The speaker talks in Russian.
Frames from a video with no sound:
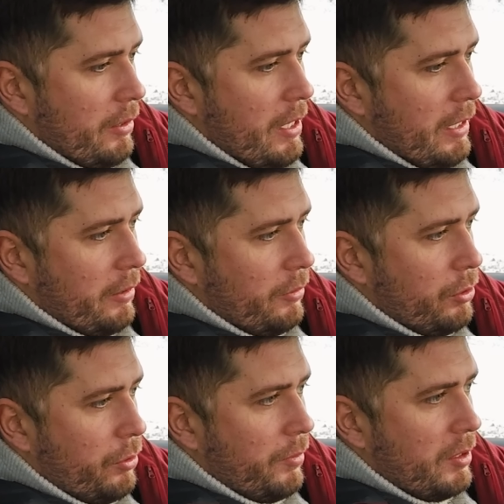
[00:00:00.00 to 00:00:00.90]
Так, ну
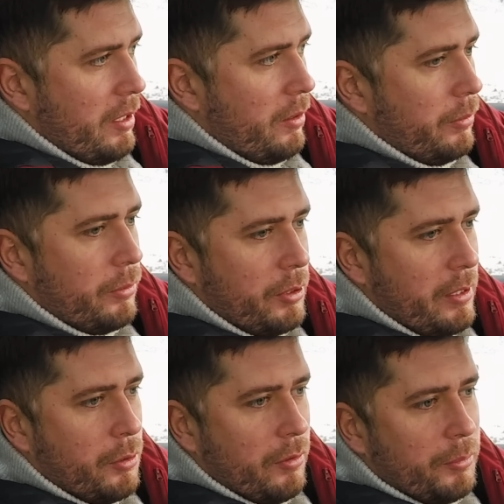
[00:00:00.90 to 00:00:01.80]
что в остальном,
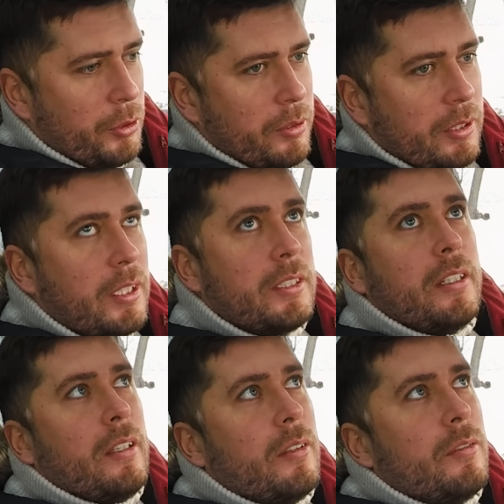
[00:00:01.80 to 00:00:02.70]
друзья, что вам еще
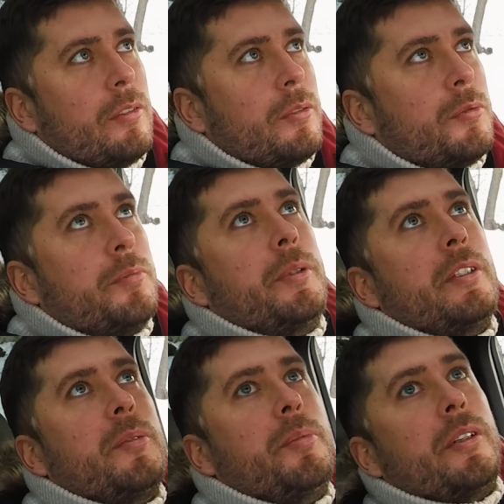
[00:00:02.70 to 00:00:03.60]
рассказать? Ну, в
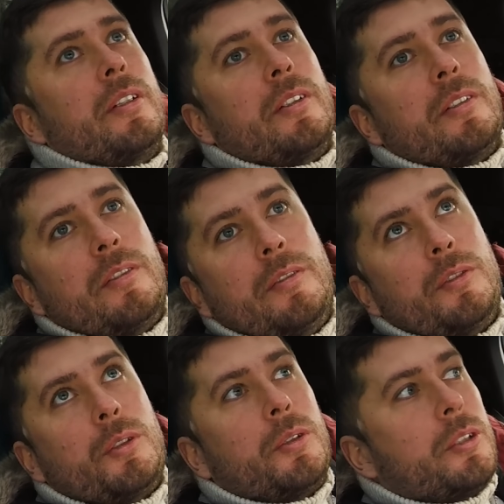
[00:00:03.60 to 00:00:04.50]
принципе,
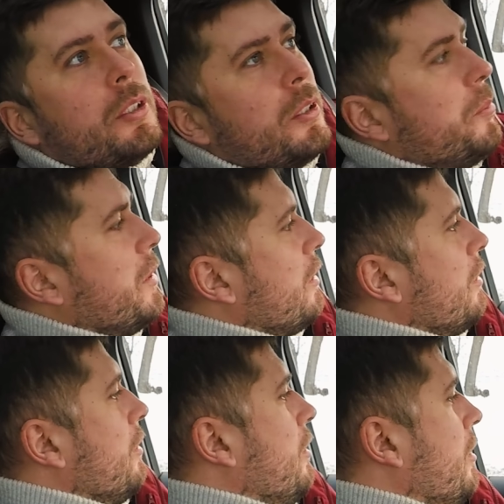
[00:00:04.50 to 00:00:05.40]
все то же самое
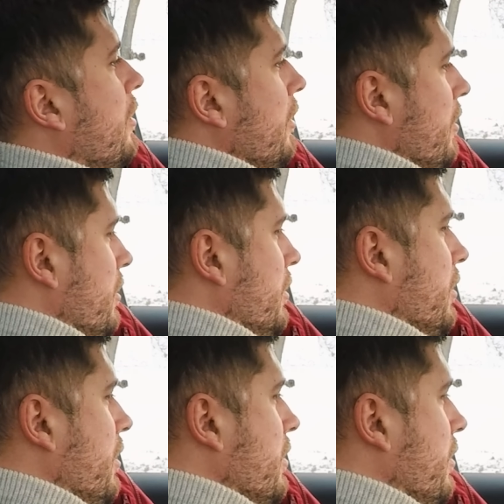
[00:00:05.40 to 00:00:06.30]

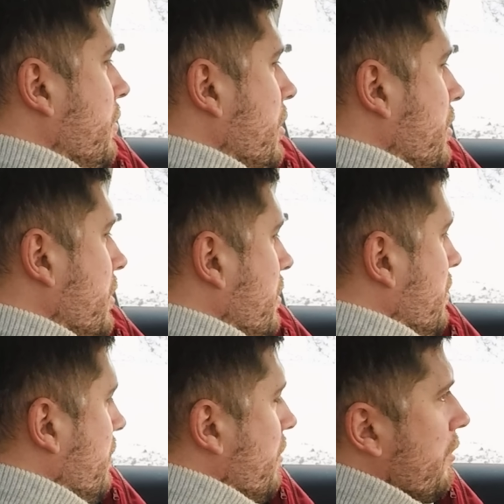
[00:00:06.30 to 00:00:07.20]
классная машина
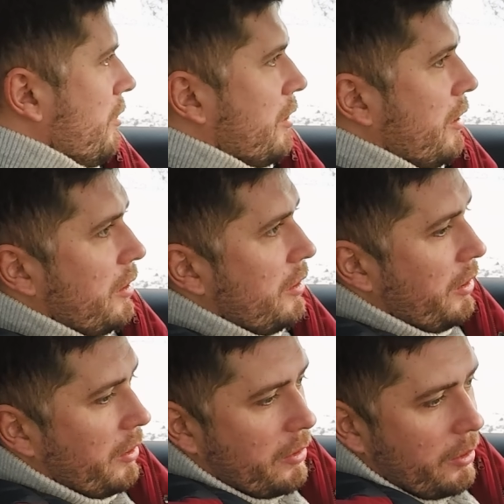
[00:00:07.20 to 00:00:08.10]
за
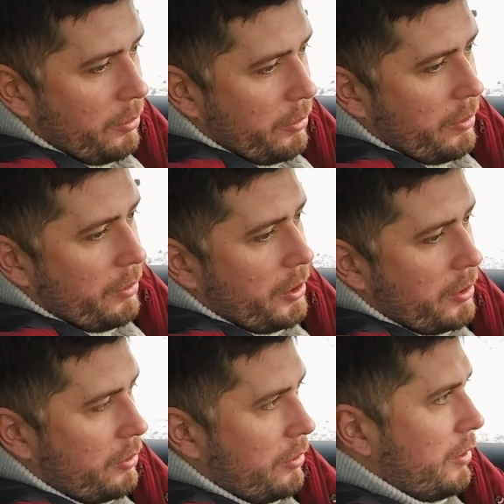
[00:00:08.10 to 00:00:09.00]
деньги, которые сейчас...